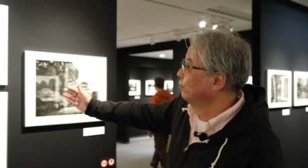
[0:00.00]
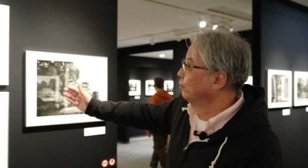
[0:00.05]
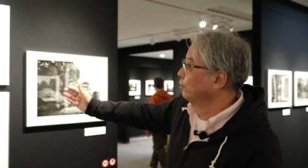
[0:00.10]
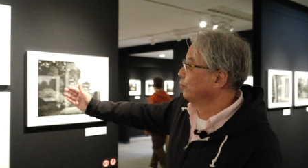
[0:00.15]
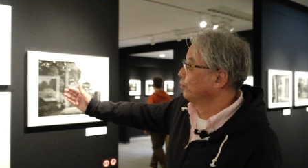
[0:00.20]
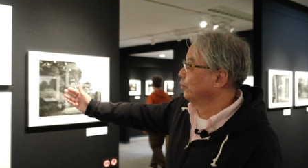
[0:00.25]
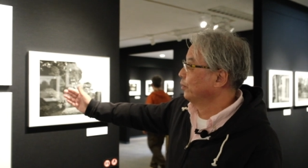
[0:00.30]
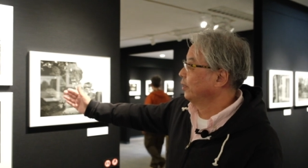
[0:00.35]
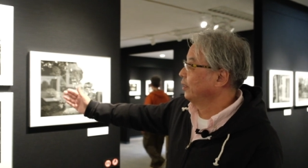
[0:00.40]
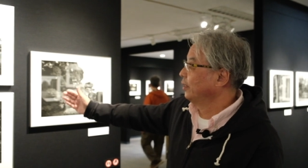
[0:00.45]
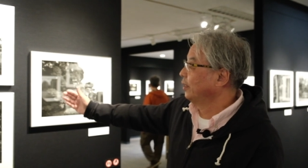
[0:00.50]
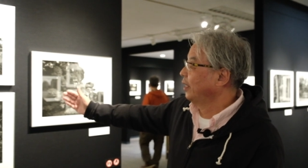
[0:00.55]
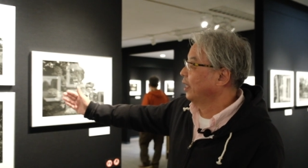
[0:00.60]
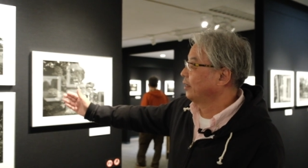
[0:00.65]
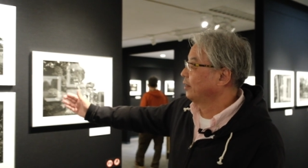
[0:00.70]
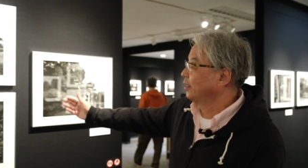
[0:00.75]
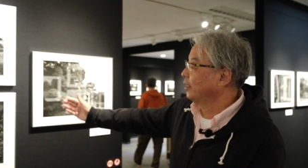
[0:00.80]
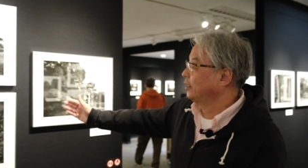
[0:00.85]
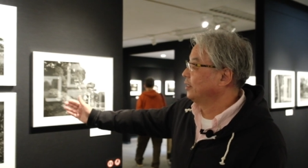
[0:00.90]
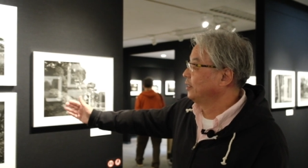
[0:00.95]
皇陵
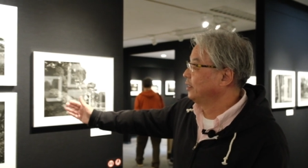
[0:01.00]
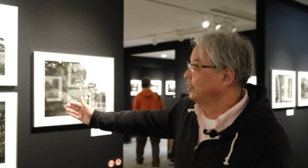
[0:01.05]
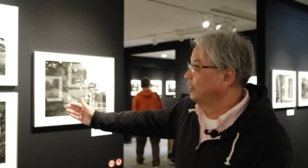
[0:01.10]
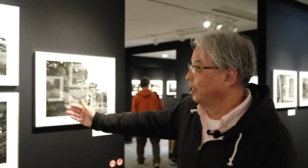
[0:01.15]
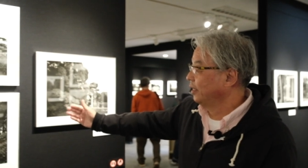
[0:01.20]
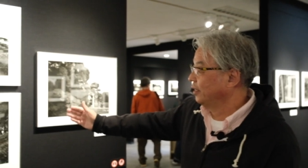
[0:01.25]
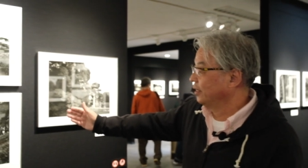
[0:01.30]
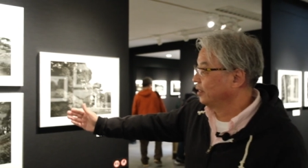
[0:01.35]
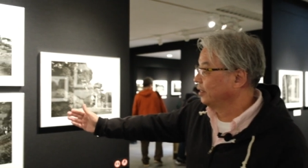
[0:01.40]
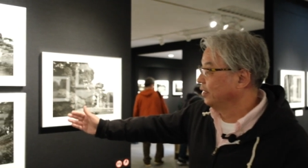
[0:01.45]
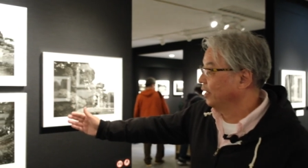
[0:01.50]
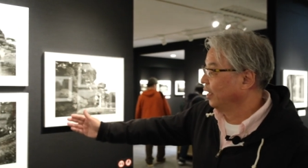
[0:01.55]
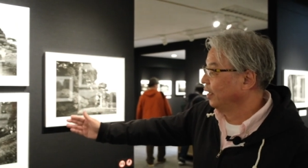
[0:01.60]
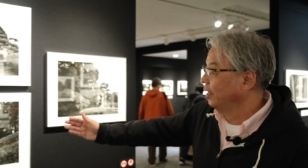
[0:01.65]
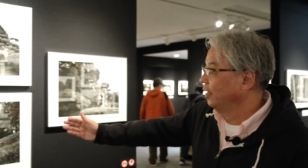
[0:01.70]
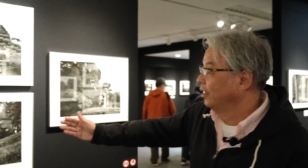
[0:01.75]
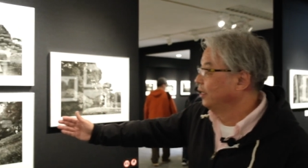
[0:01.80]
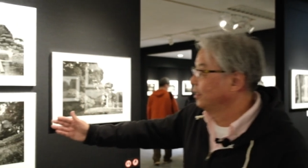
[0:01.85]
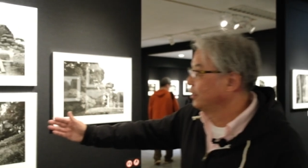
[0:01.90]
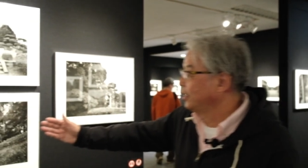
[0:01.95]
だったりしてですね
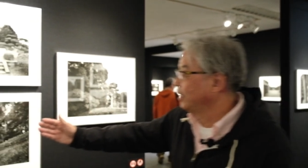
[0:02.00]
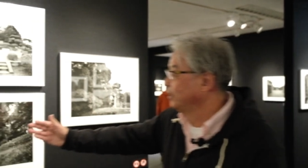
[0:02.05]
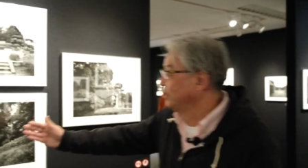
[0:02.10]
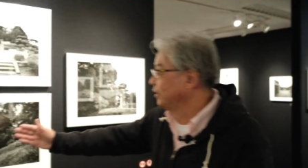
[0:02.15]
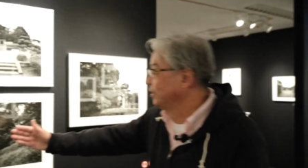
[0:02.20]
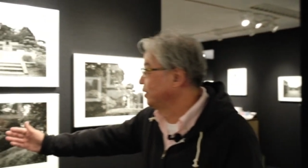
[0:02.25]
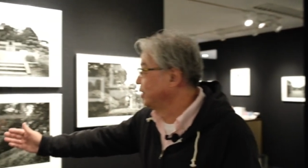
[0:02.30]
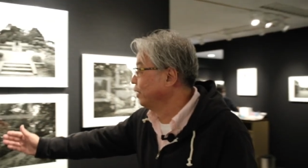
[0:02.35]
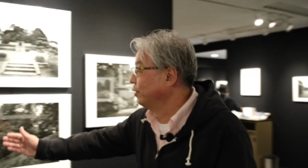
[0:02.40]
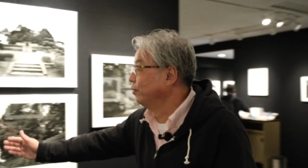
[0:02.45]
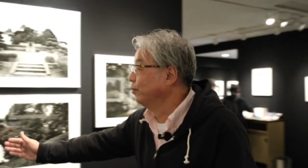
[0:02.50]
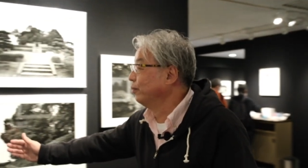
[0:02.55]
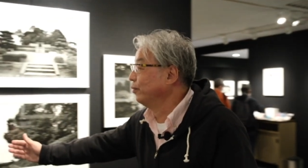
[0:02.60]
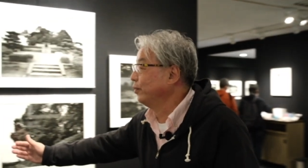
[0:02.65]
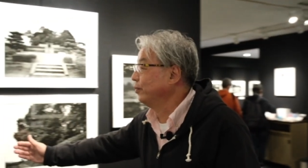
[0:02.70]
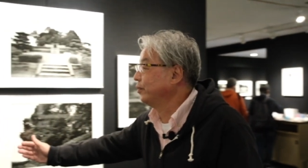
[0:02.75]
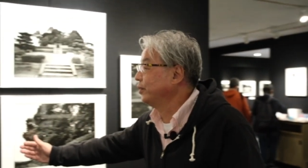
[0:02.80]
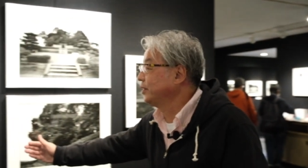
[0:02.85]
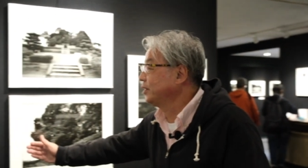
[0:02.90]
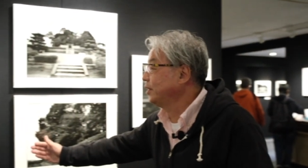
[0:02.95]
天智天皇
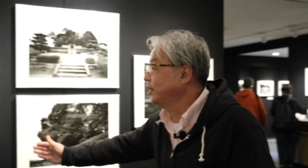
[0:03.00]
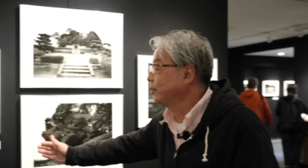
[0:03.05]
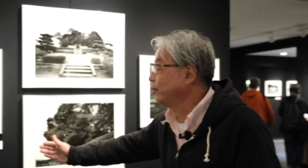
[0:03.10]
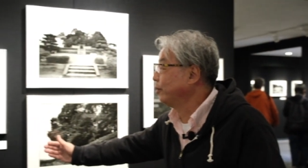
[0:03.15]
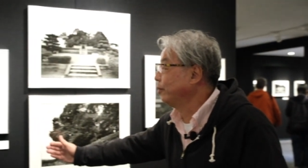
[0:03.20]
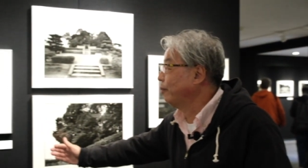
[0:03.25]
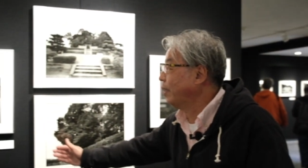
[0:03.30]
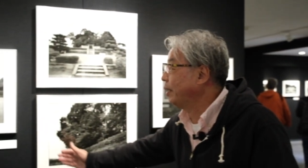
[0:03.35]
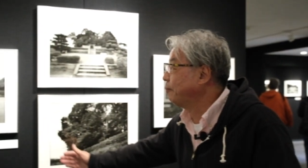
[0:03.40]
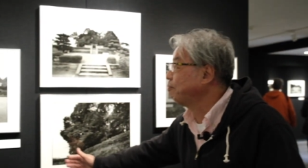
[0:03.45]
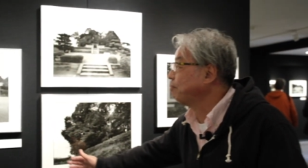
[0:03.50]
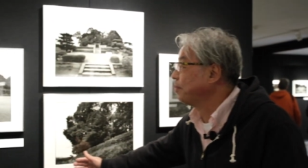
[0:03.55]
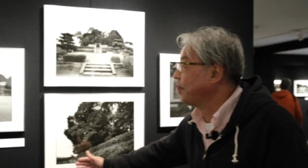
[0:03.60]
陵ですねこれは、